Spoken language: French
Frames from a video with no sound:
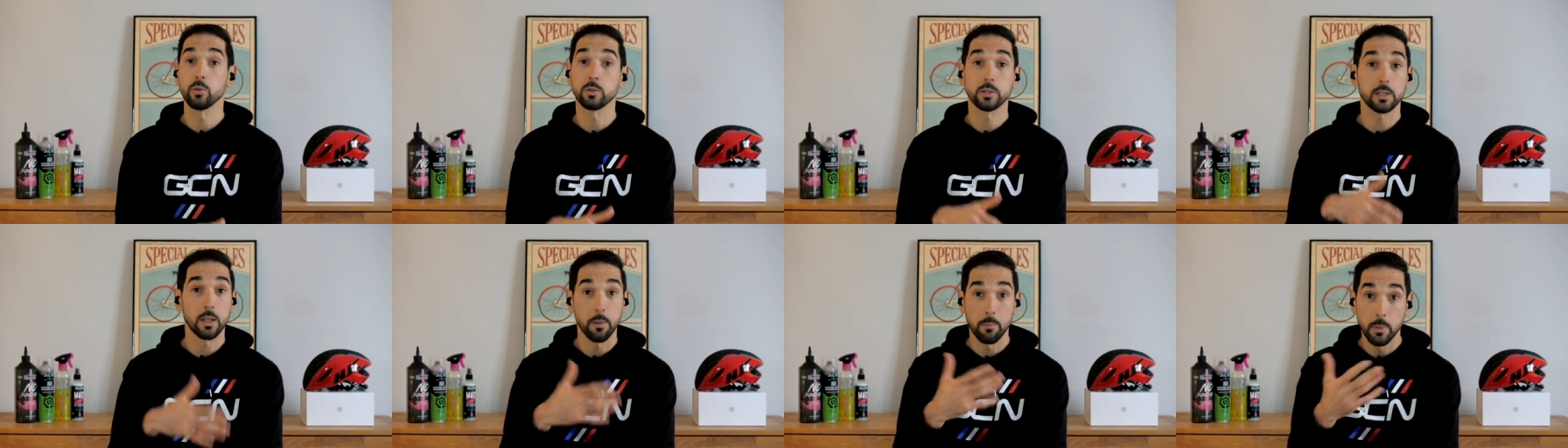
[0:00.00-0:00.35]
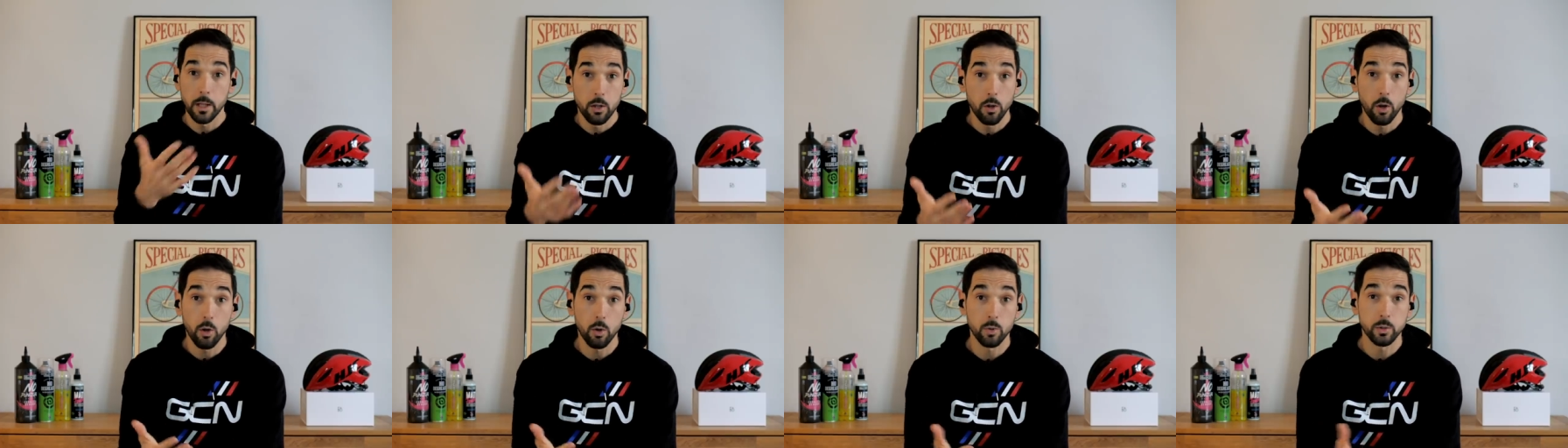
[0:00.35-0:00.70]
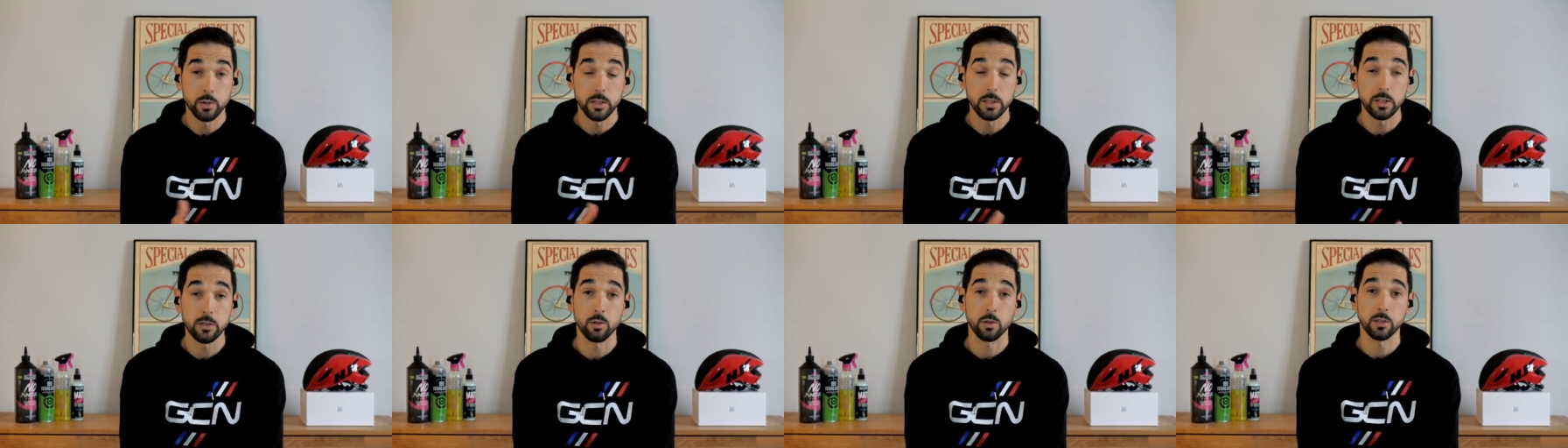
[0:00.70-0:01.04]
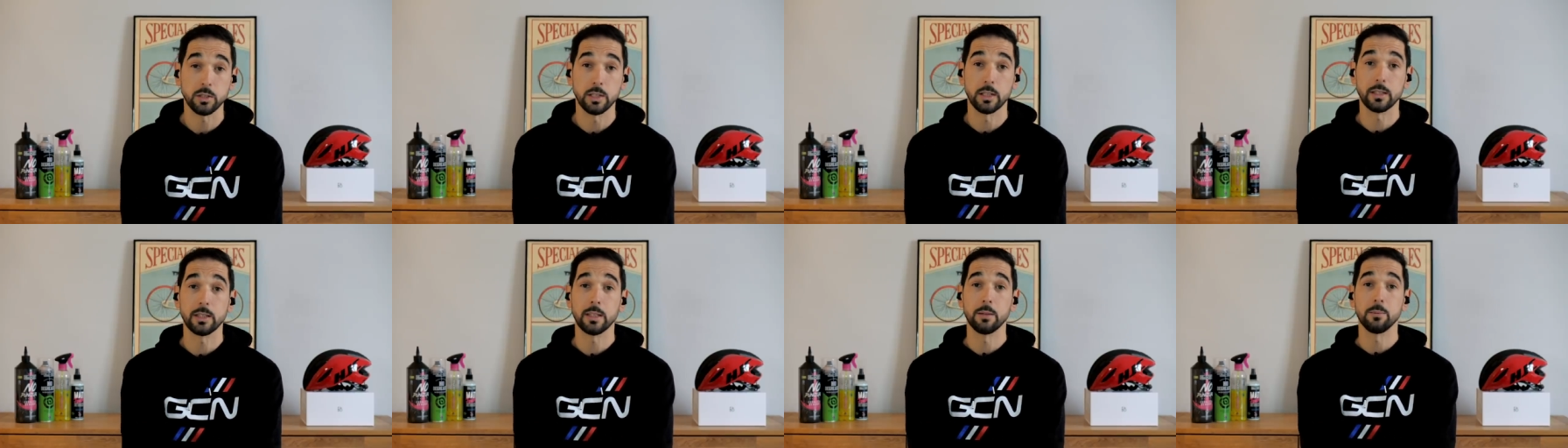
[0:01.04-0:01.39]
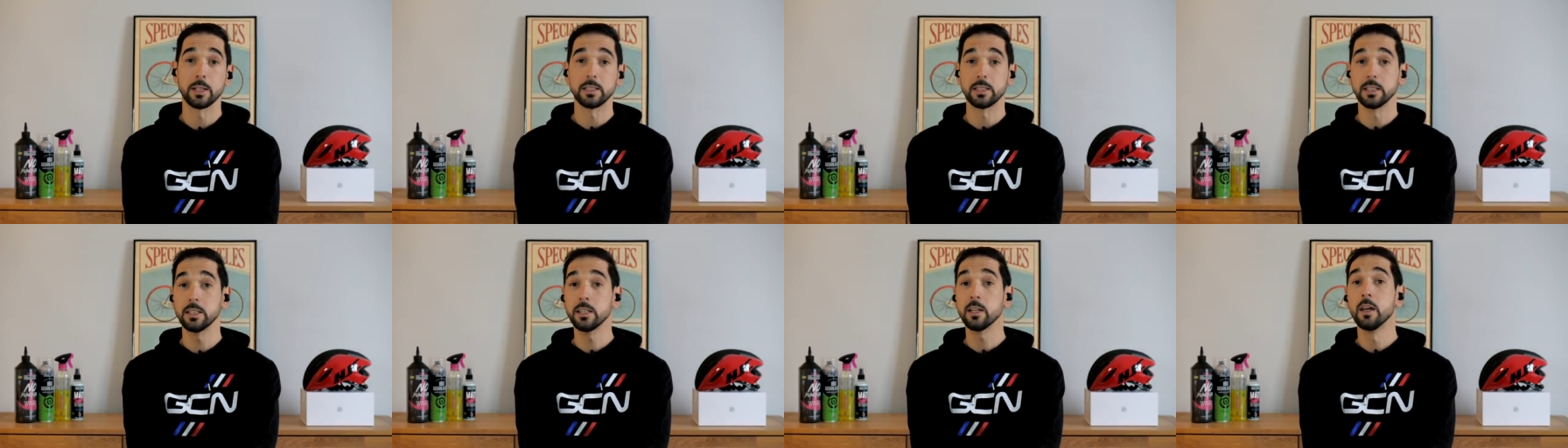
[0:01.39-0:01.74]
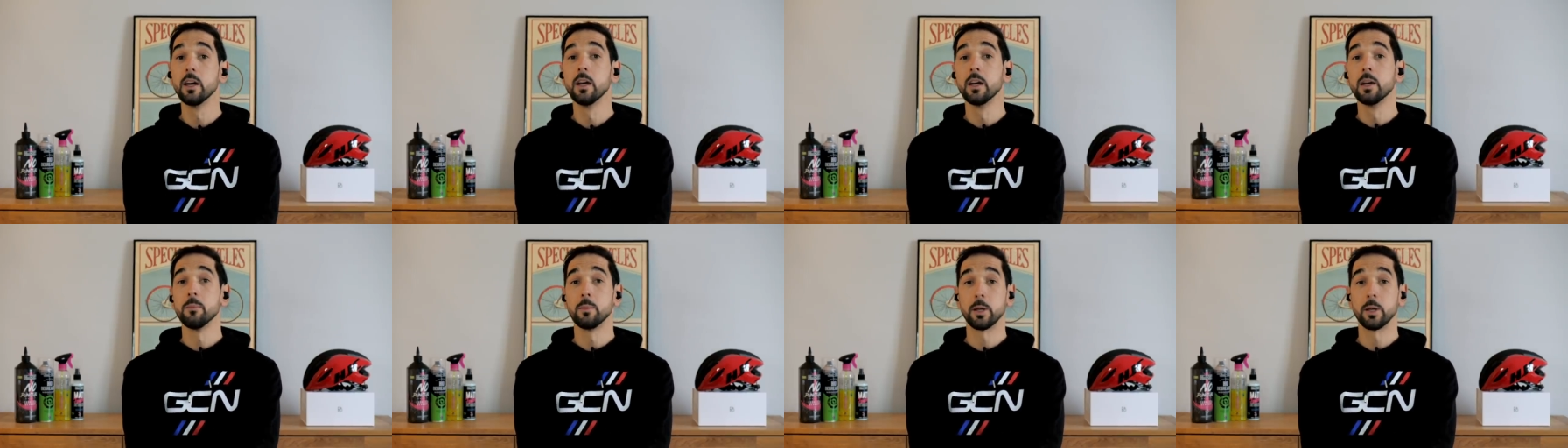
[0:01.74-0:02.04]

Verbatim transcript: s'améliore aussi sur cette thématique.